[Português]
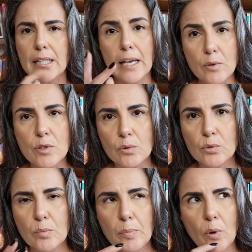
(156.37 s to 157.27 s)
E aí o
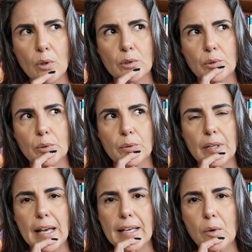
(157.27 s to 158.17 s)
segundo ponto
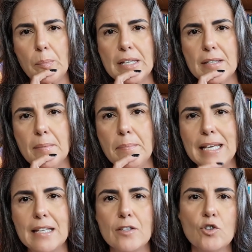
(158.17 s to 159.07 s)
é que eu
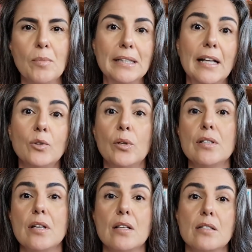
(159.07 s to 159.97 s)
percebi que existe uma
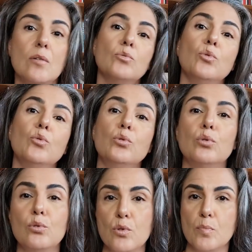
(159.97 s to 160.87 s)
naturalização do
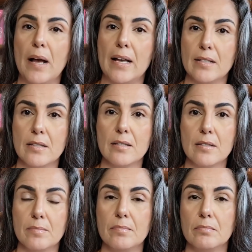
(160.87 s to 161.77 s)
luto dos
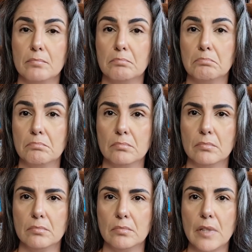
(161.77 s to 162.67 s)
pais.
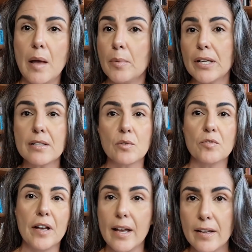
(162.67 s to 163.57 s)
Né? Porque eles são
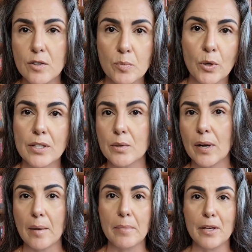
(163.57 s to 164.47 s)
velhos, porque esse é o
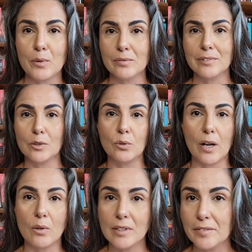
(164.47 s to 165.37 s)
caminho
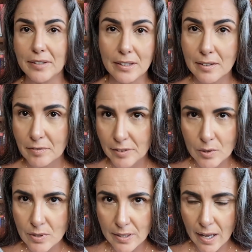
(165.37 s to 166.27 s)
natural da vida,
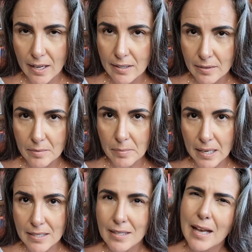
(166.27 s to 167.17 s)
filhos enterrarem
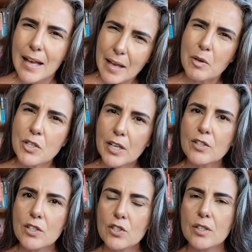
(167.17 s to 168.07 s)
pais. Eu achei que
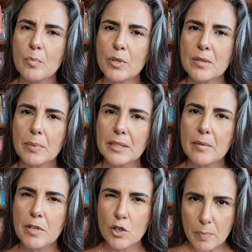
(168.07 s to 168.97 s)
a gente, depois da
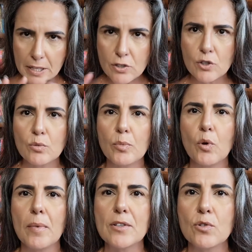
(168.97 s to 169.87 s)
pandemia, tinha aprendido um
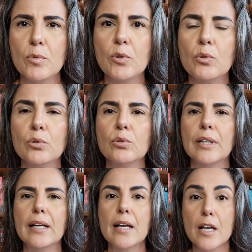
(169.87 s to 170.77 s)
pouco mais sobre o luto, né?